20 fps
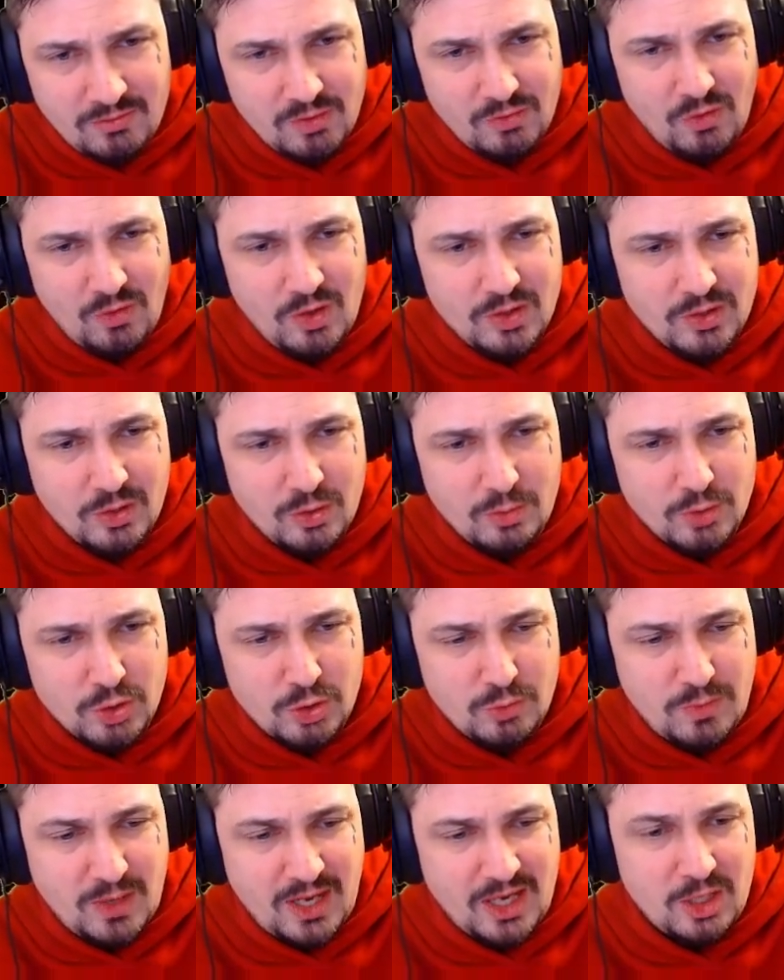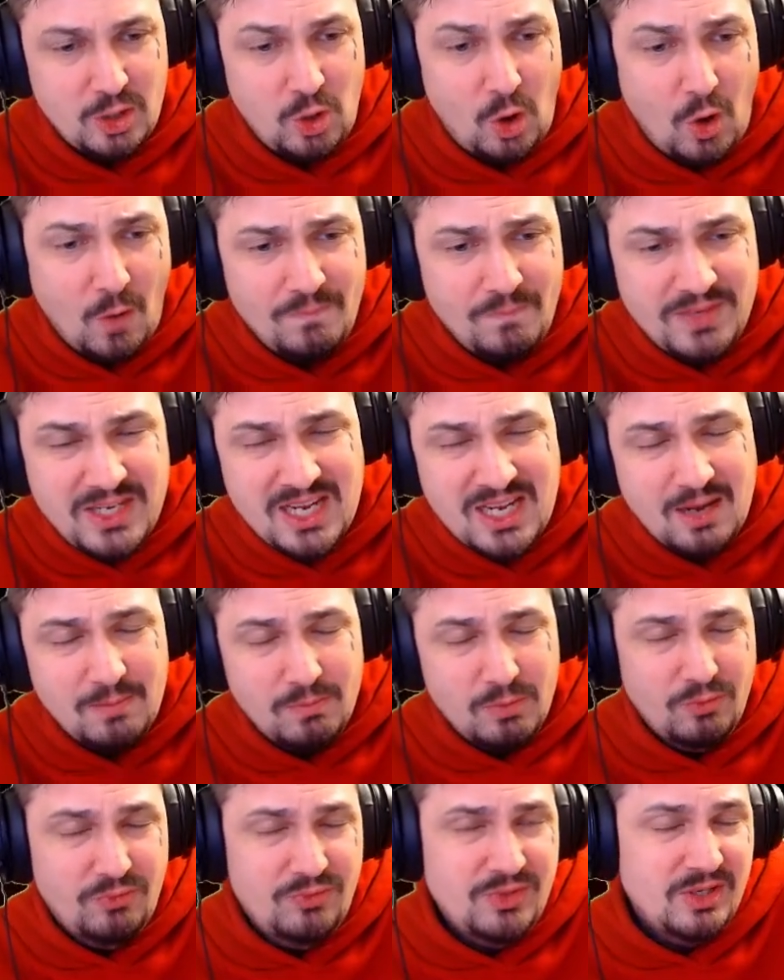Wir wollen darüber sprechen, ob
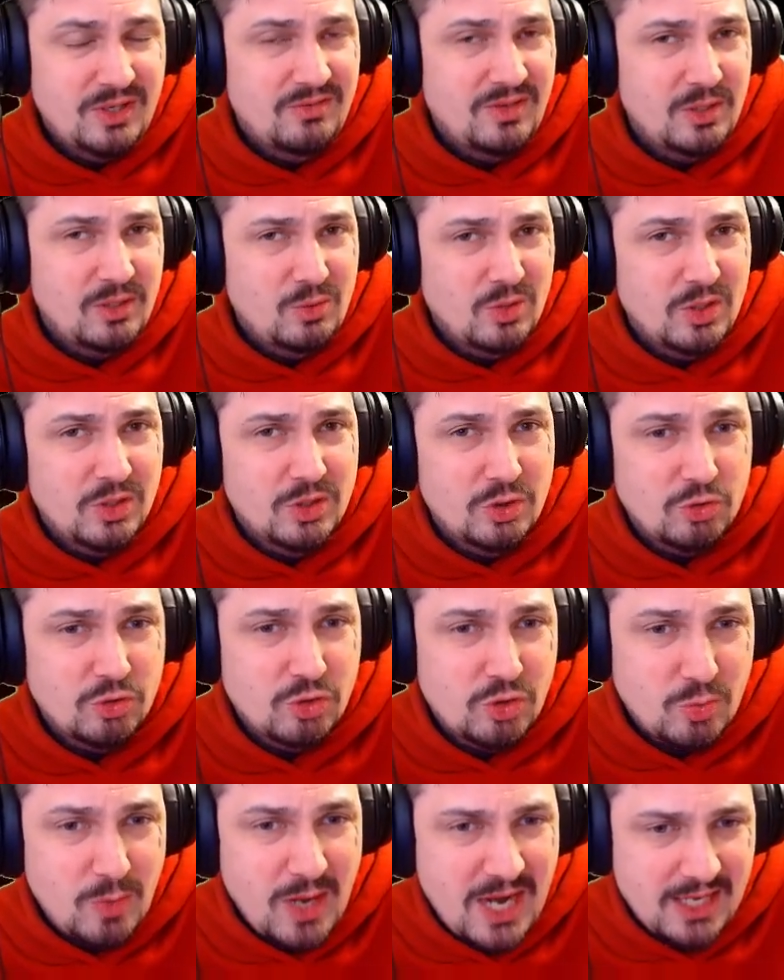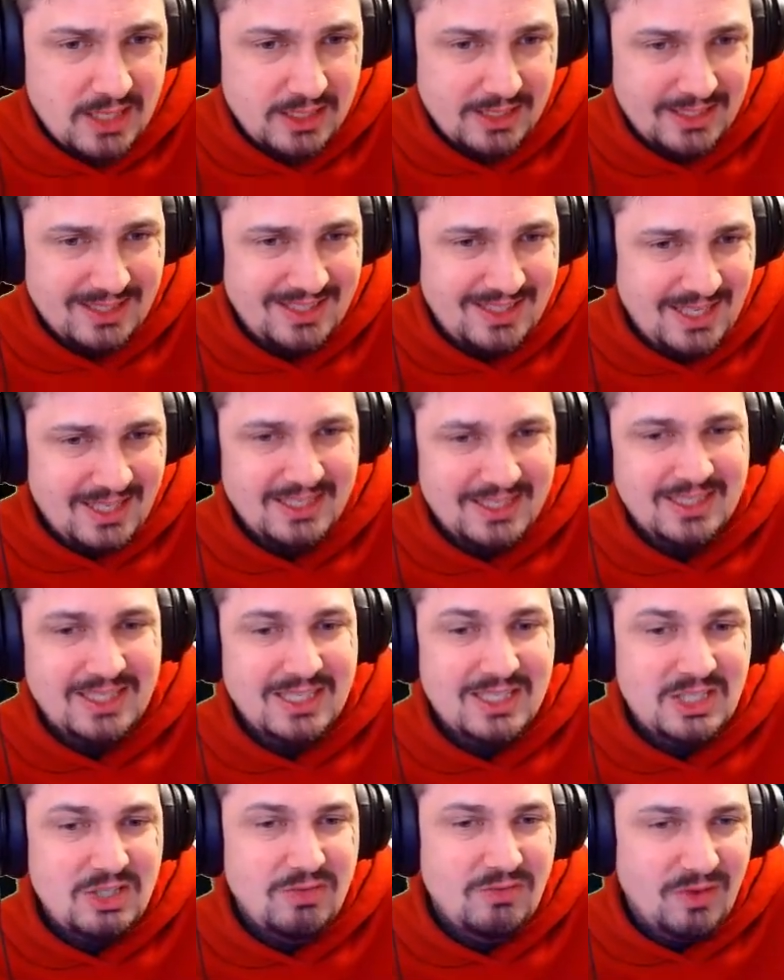Diablo 4 eventuell zu schwer ist. Denn es
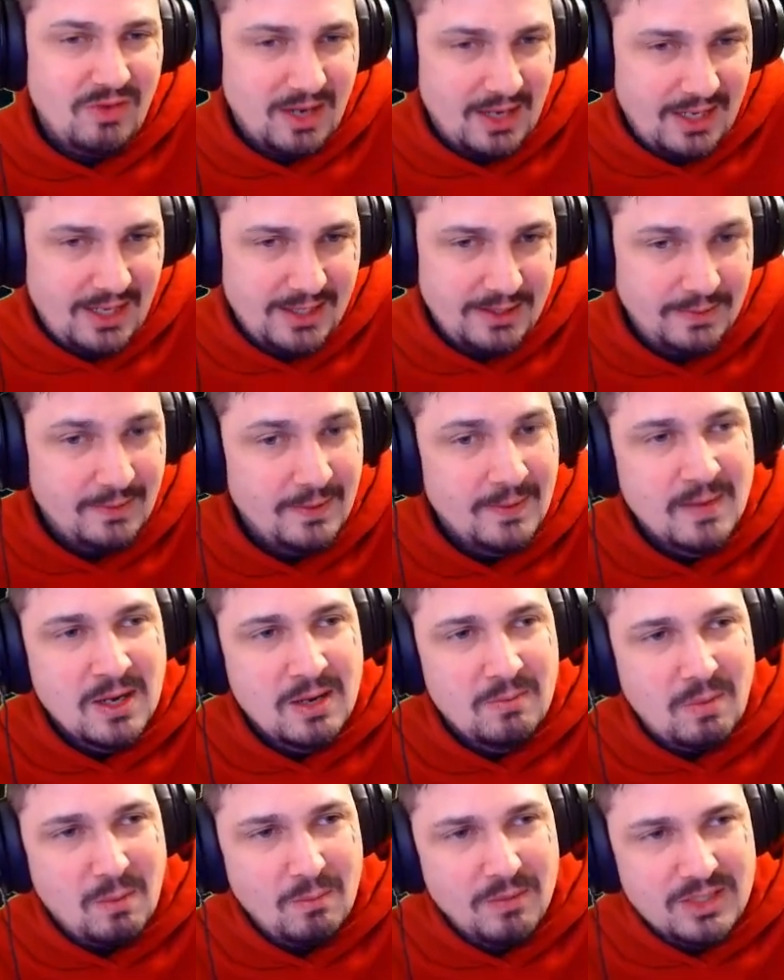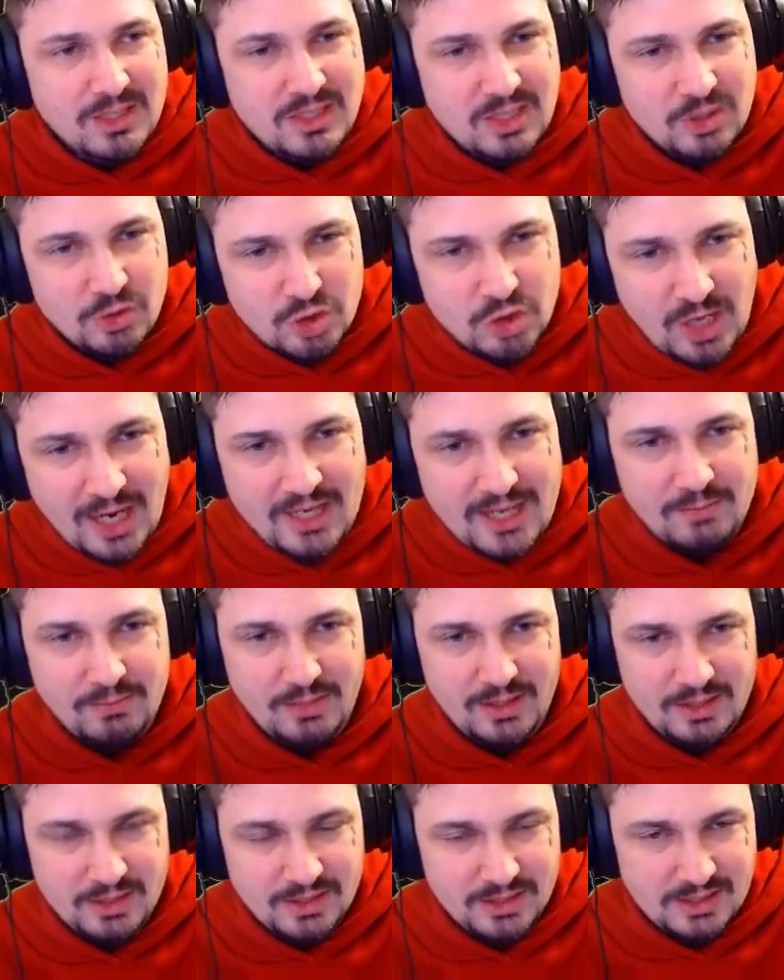geht tiefer rein. Man muss sich entscheiden
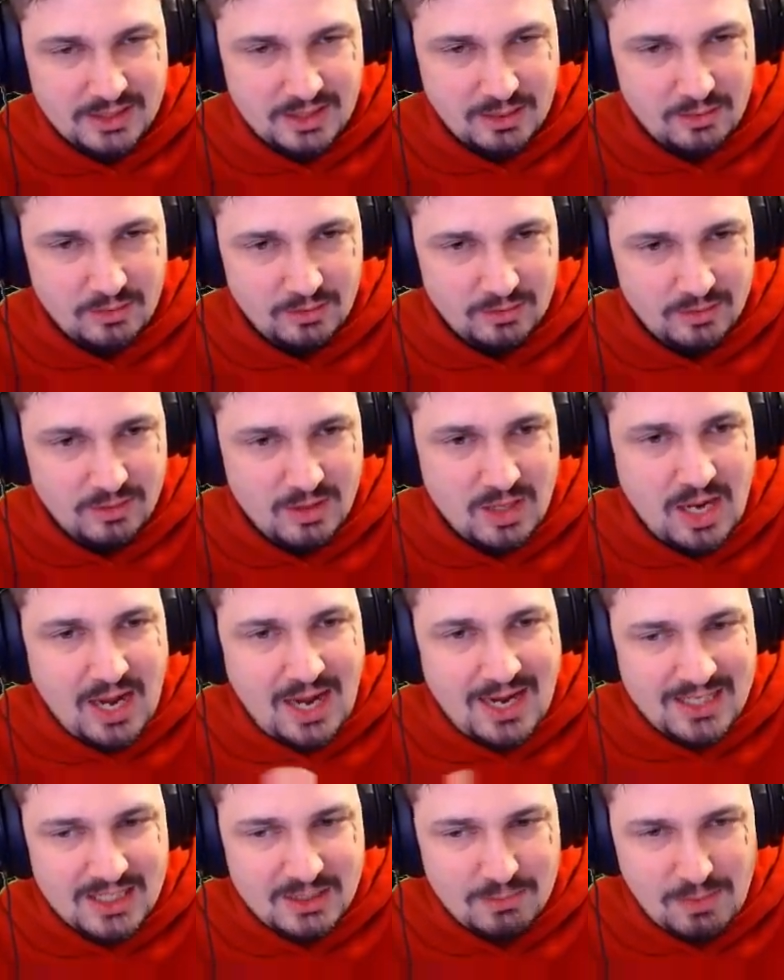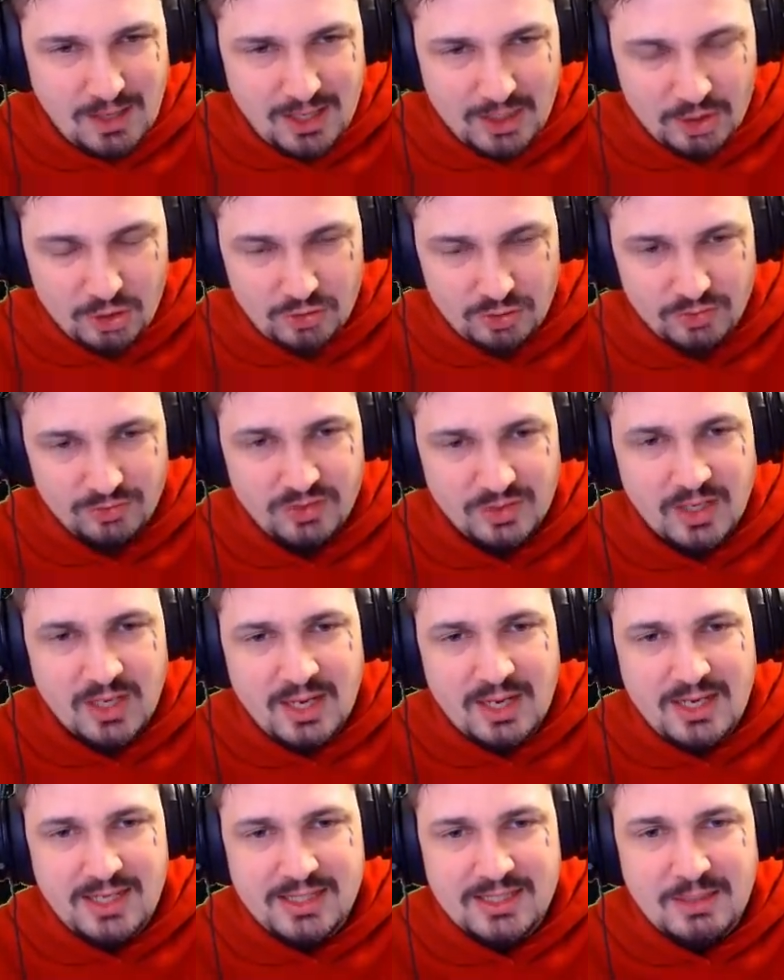bei den Skillungen als Bleistift.
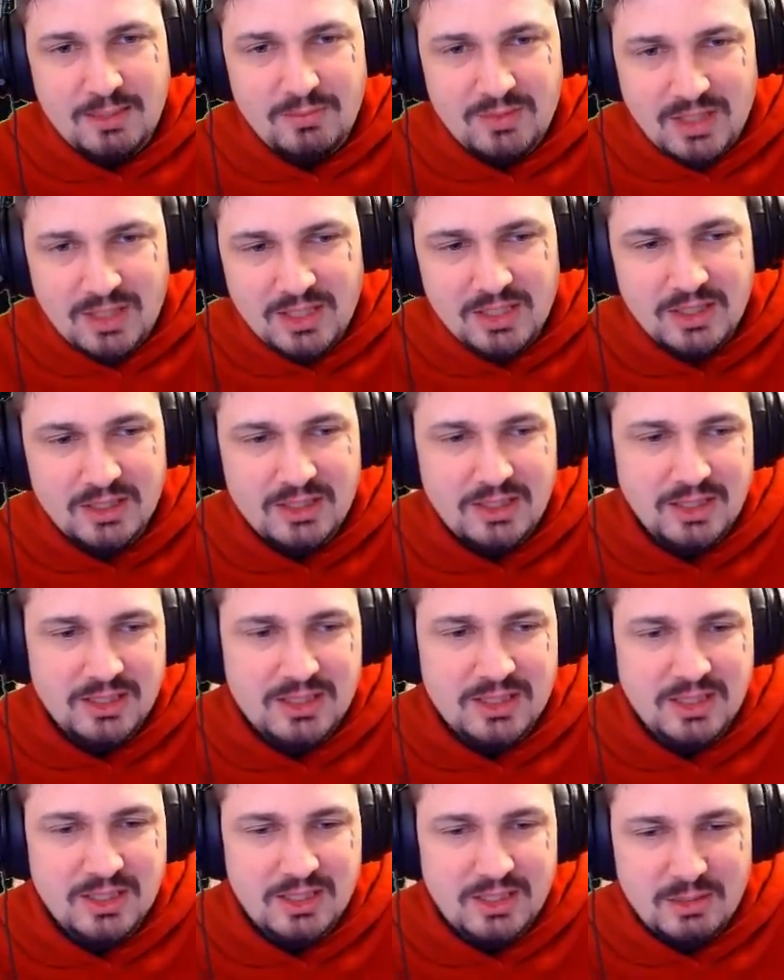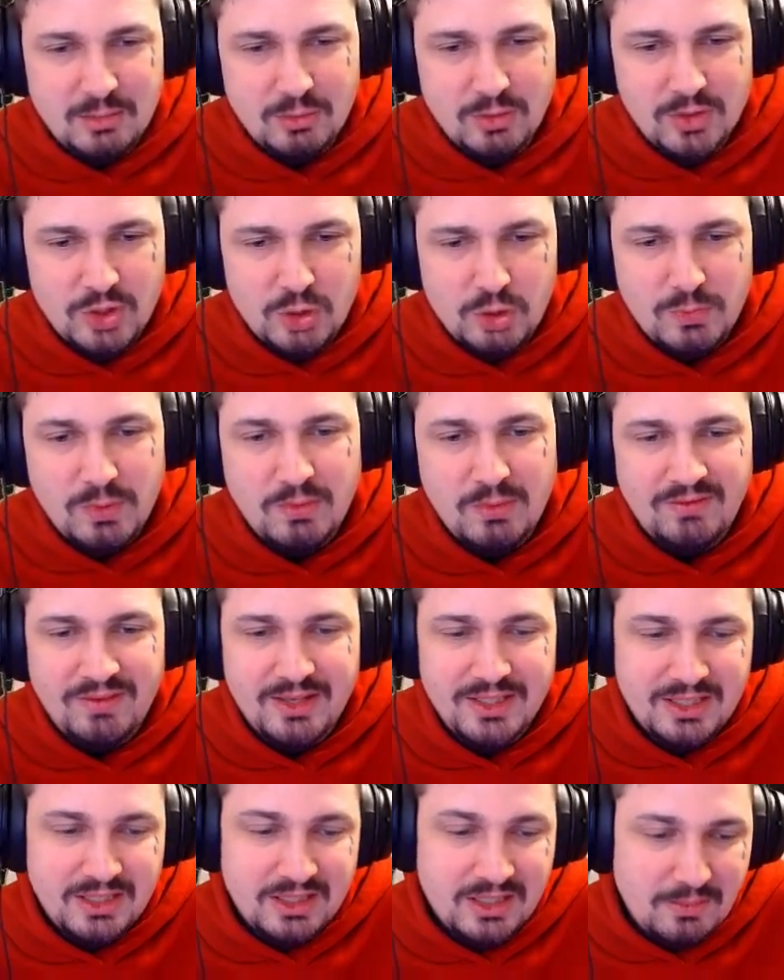Es gibt Dinge, die jetzt in der Demo nicht spielbar
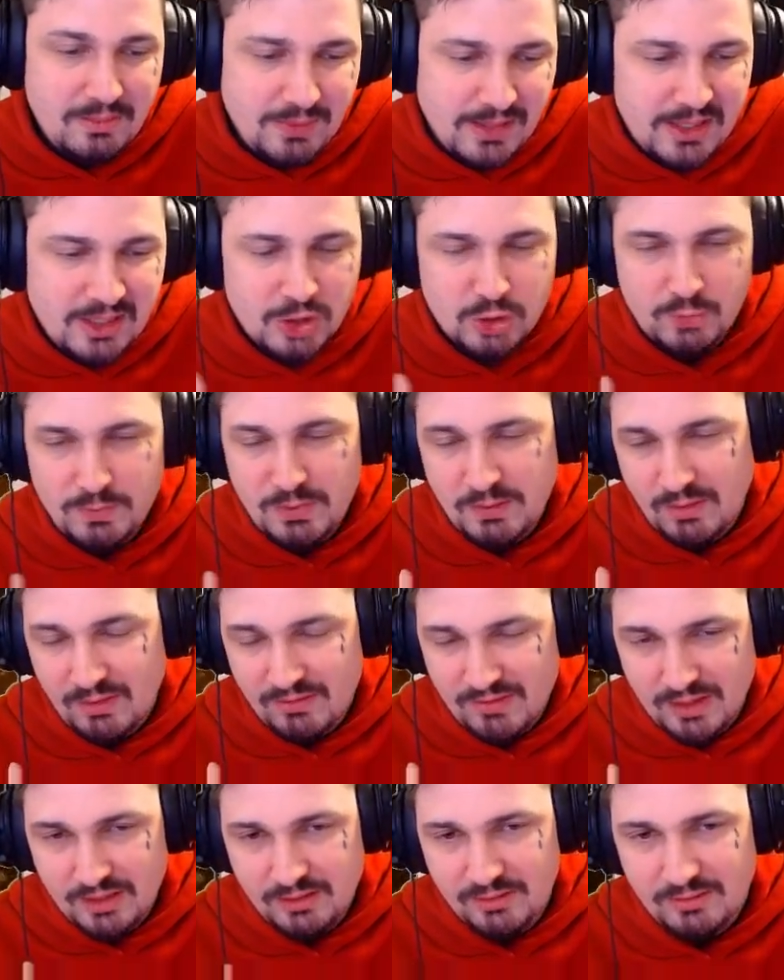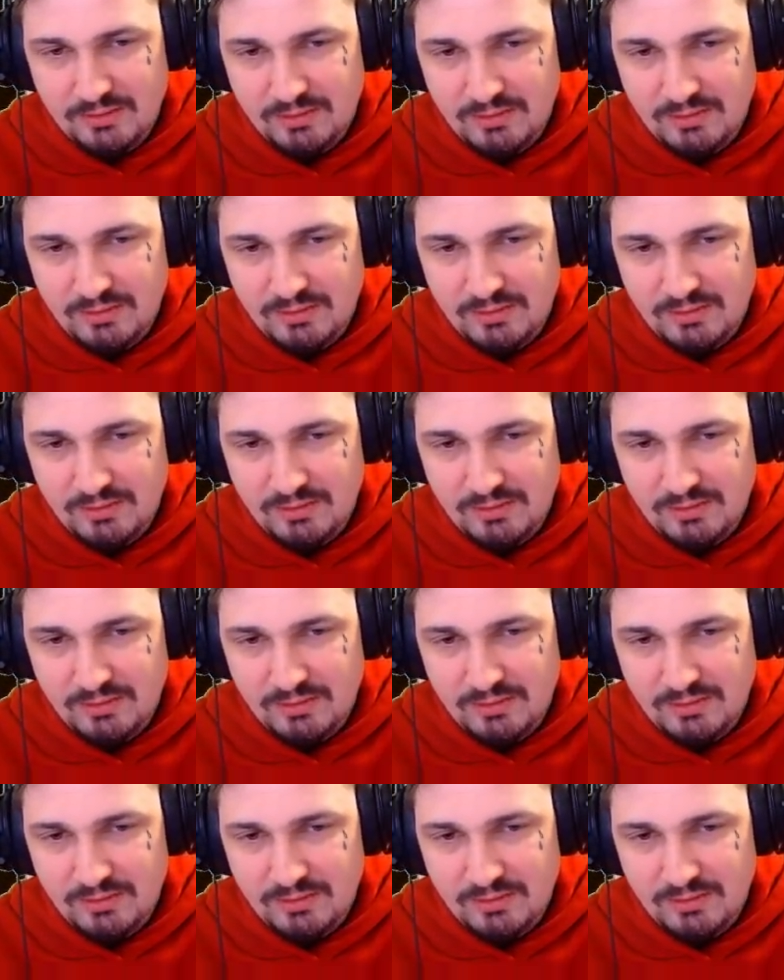werden, die in der Beta spielbar werden.